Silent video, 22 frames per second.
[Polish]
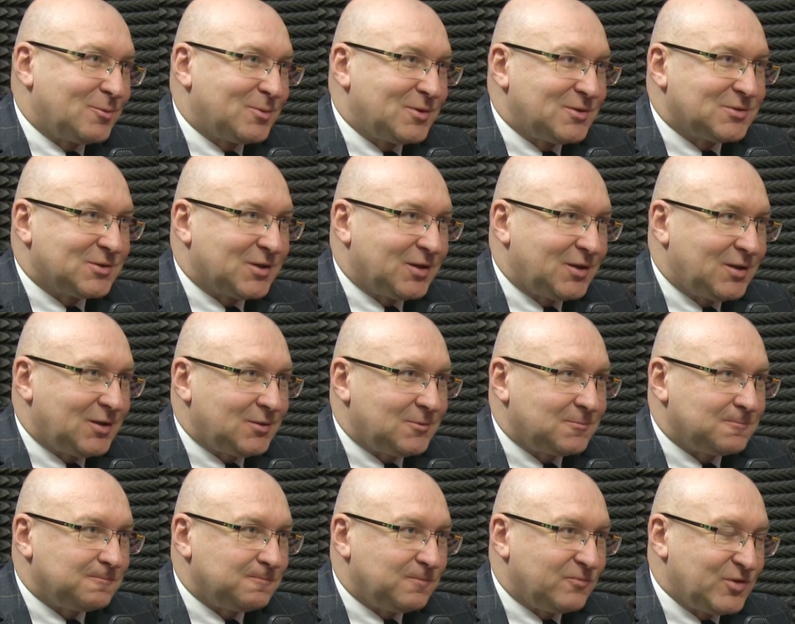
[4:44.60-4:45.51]
Europejskiej,
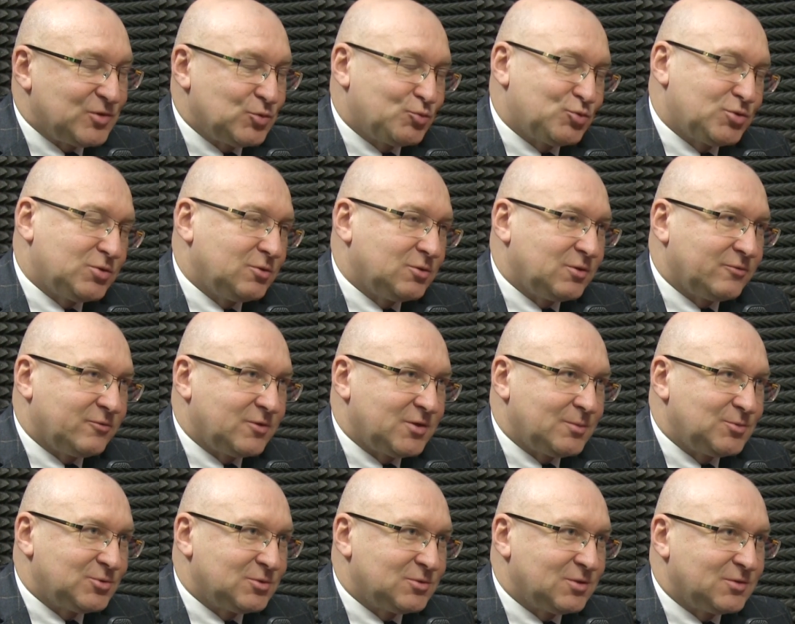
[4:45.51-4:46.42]
więc
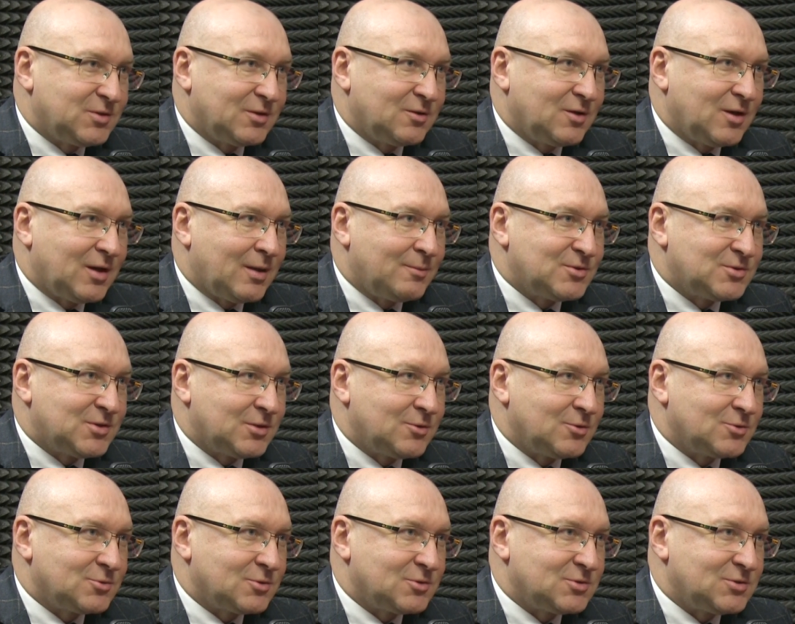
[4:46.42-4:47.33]
przygotowujemy się do tego, aby z
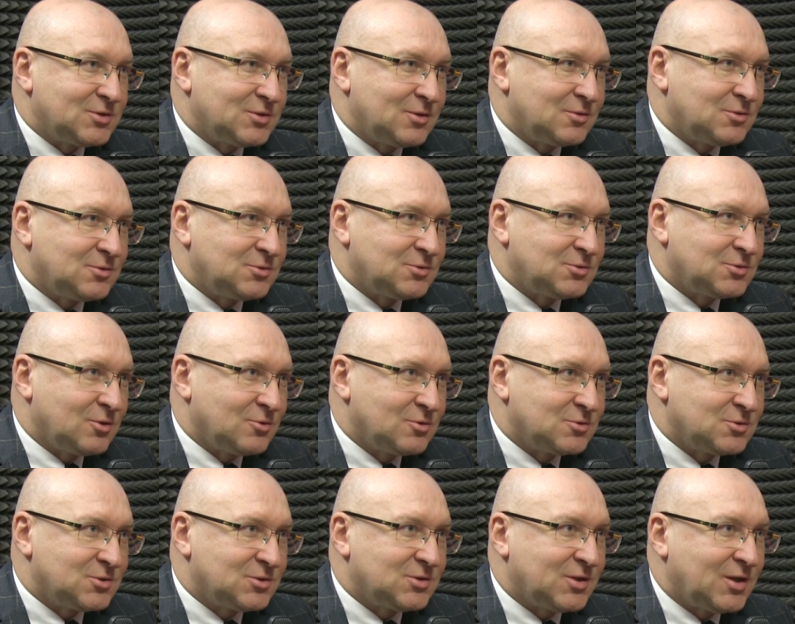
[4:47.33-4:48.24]
tego
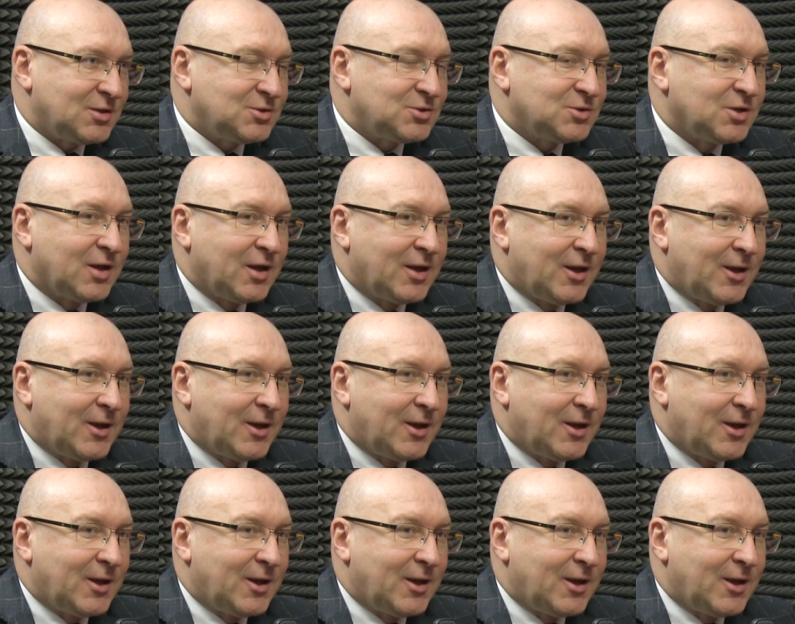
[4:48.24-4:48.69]
skorzystać.